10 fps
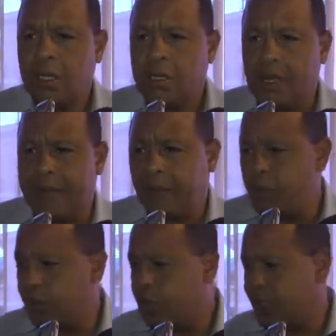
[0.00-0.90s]
de
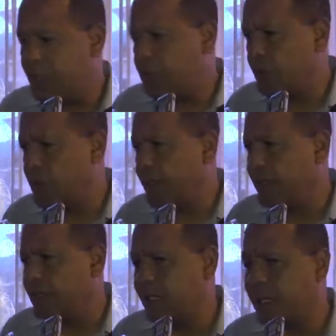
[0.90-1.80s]
perjudicar
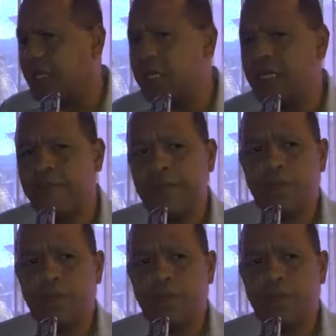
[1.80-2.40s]
absolutamente a nadie,